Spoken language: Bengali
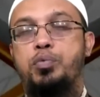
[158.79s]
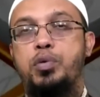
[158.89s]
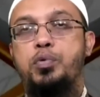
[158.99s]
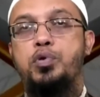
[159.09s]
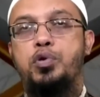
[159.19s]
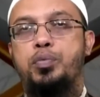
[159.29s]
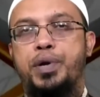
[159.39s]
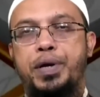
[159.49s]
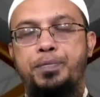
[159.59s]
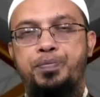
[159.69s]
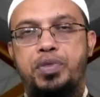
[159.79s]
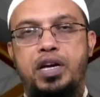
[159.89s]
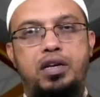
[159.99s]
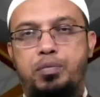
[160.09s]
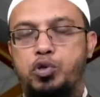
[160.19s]
পরিপূর্ণরূপে
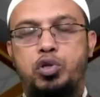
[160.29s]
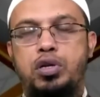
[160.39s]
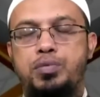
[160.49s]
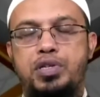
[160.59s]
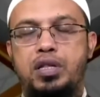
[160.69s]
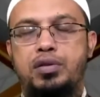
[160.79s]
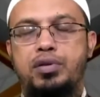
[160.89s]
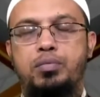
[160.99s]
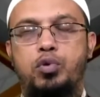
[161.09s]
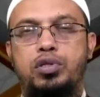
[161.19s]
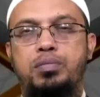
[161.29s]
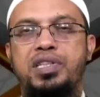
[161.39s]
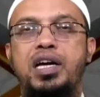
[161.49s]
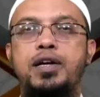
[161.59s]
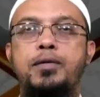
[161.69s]
এটি প্রশংসা নবী সাল্লাহ সাল্লাম করেছেন
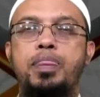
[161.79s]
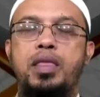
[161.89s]
বিধায়